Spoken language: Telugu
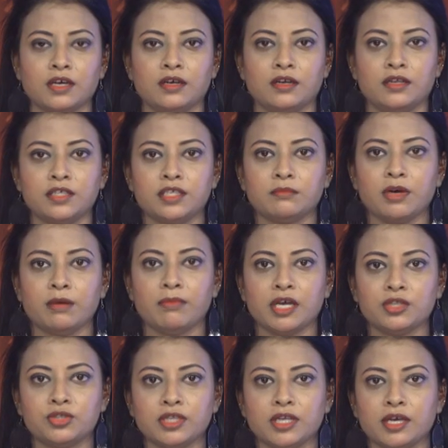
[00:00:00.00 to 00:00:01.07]

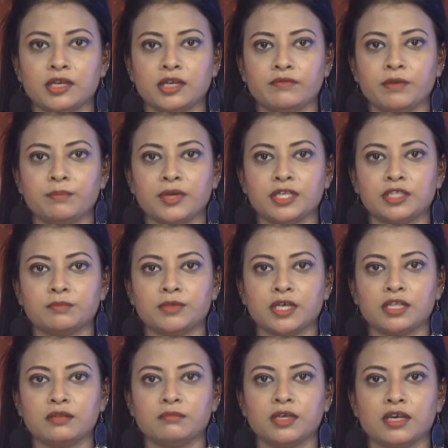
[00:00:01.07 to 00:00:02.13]
నిజామాబాద్ జిల్లా నవీపేట
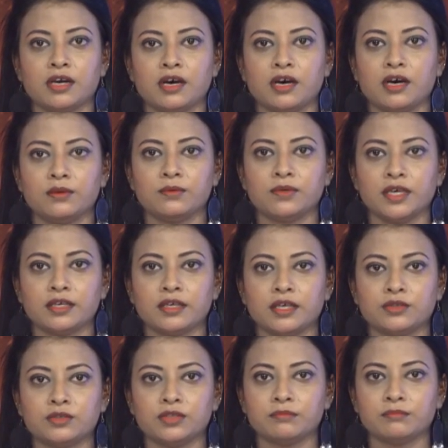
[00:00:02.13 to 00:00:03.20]
ప్రాథమిక ఆరోగ్య
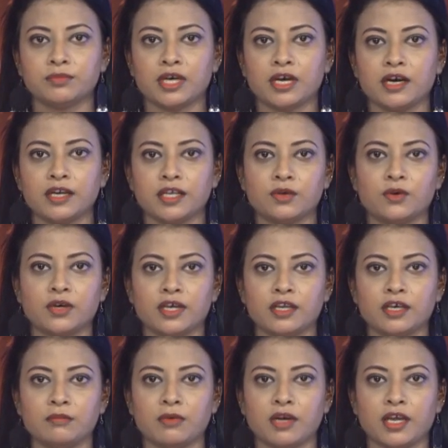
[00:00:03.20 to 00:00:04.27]
కేంద్రం ప్రహారీగూడ
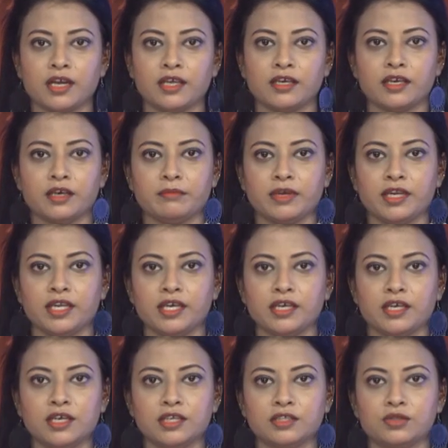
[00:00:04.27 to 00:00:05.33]
నిర్మాణానికి ఎమ్మెల్యే
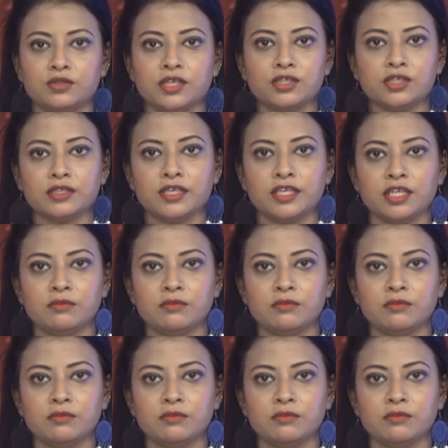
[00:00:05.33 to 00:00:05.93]
సుదర్శన్ రెడ్డి